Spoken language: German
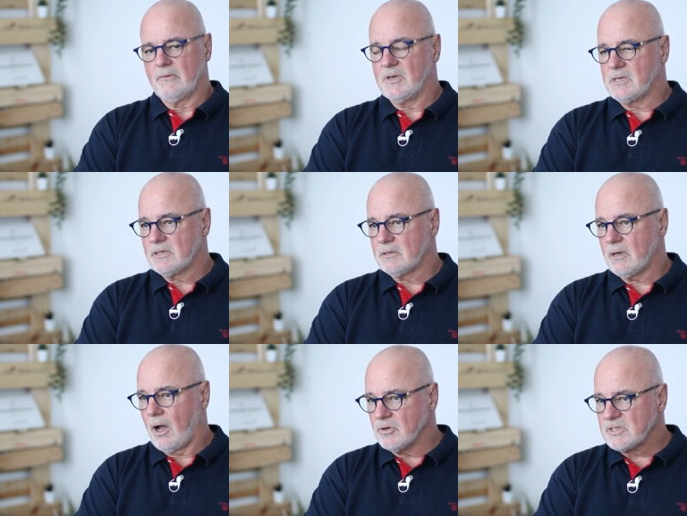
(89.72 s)

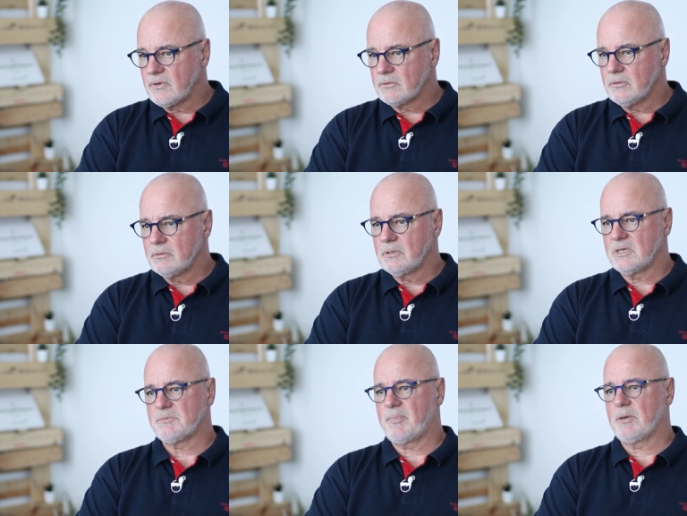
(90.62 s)
Welche Auswirkungen
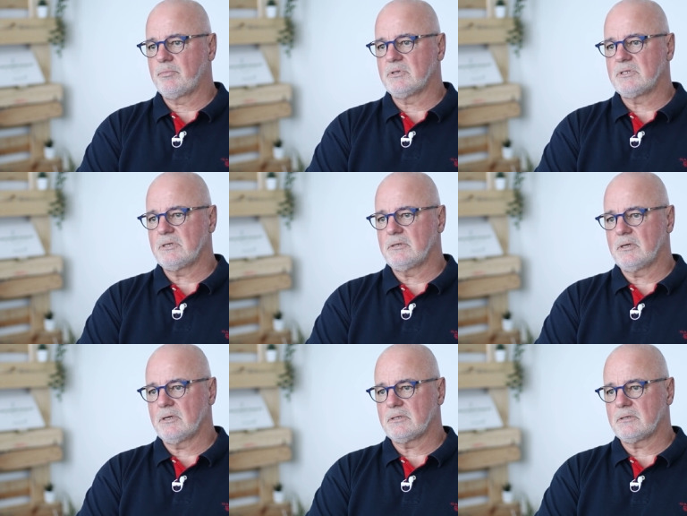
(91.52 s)
das
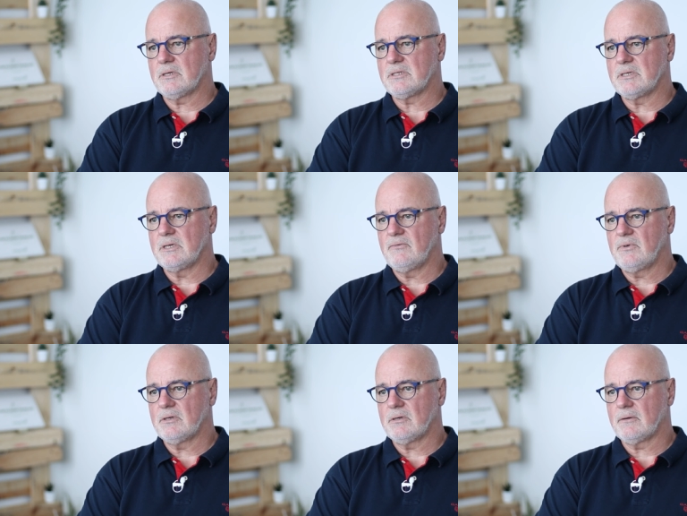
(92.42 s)
Spike-Protein hat, das sehen
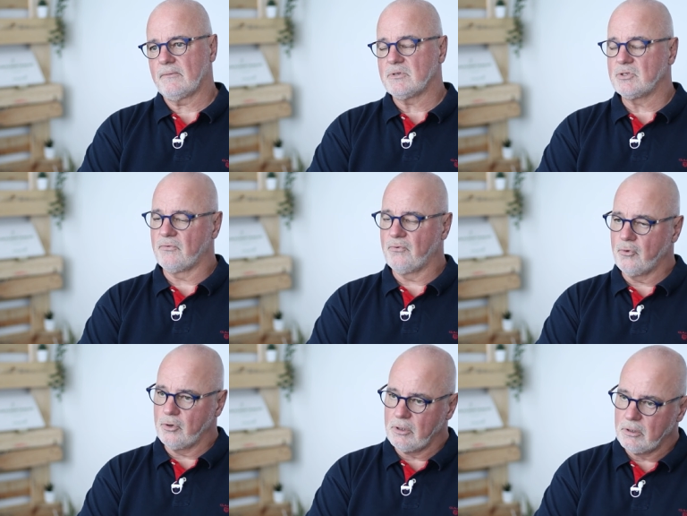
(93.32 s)
wir
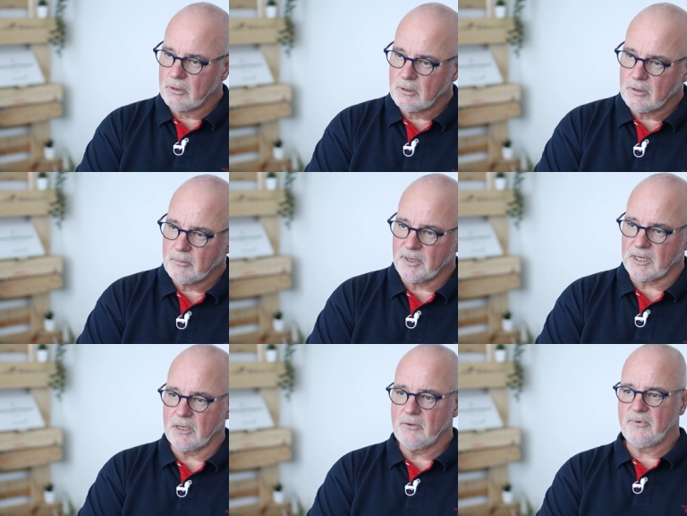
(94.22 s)
sowohl bei
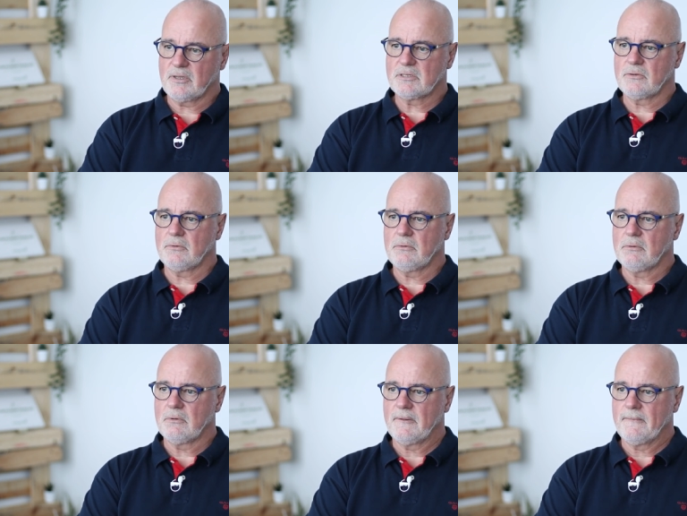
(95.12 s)
der
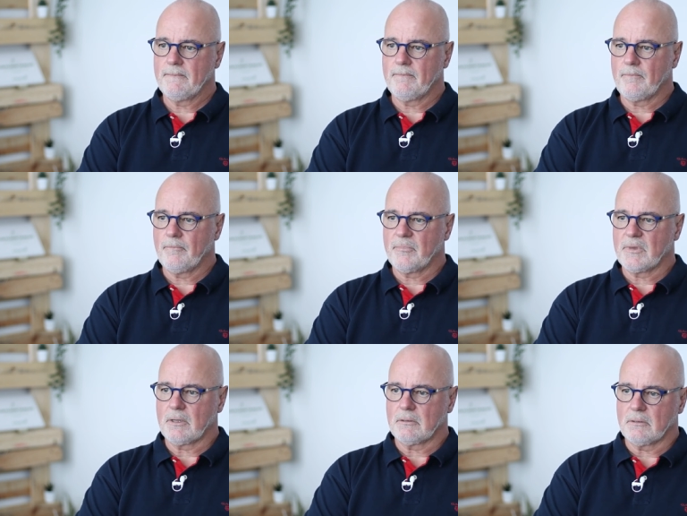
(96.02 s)
Infektion,
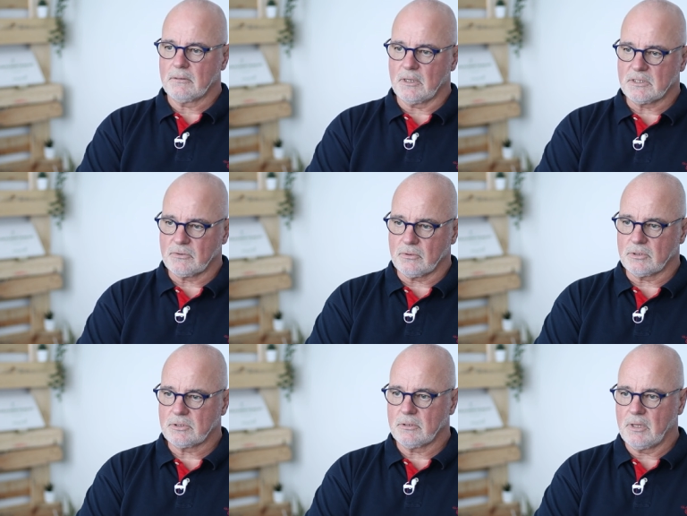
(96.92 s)
dass
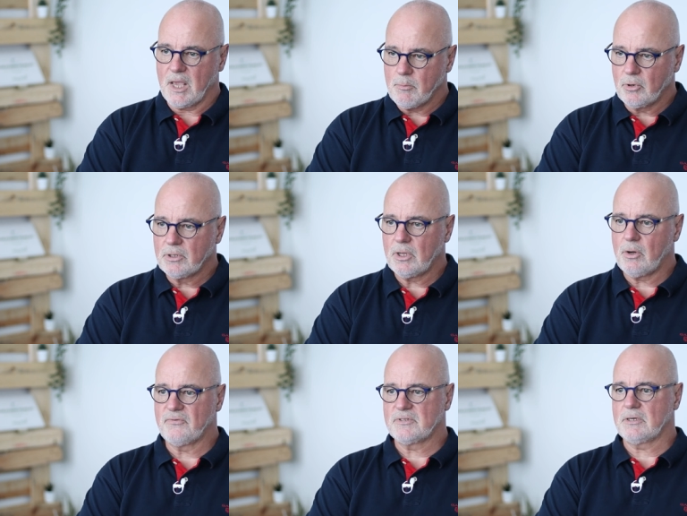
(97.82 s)
dort Lähmungen
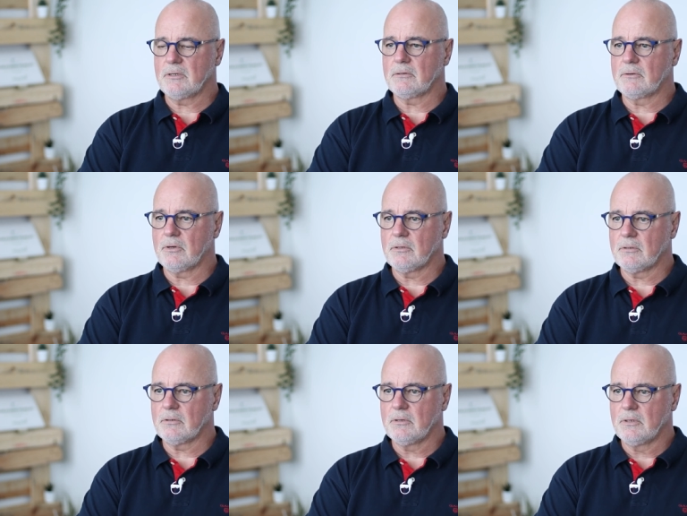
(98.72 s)
auftreten
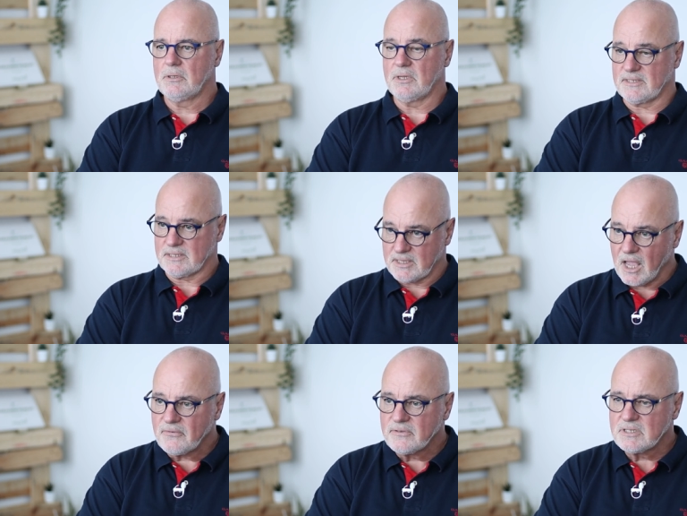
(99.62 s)
können, dass das
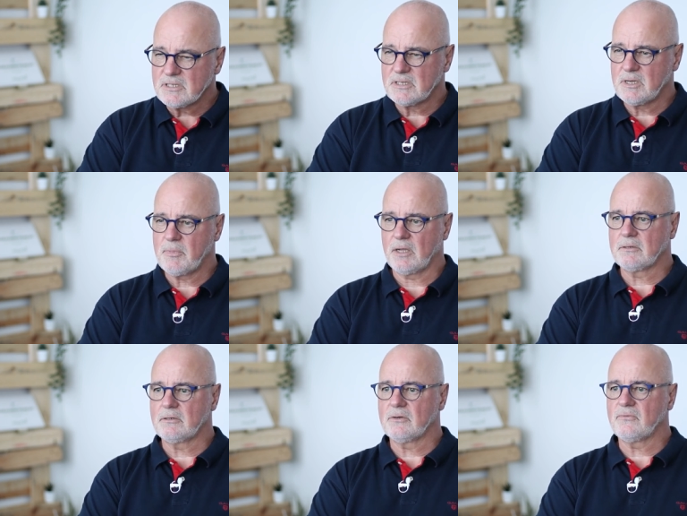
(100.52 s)
Nervensystem
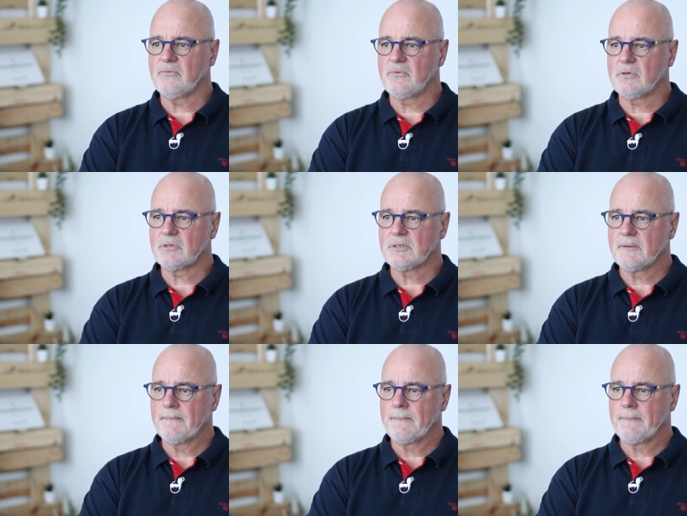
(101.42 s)
angegriffen wird.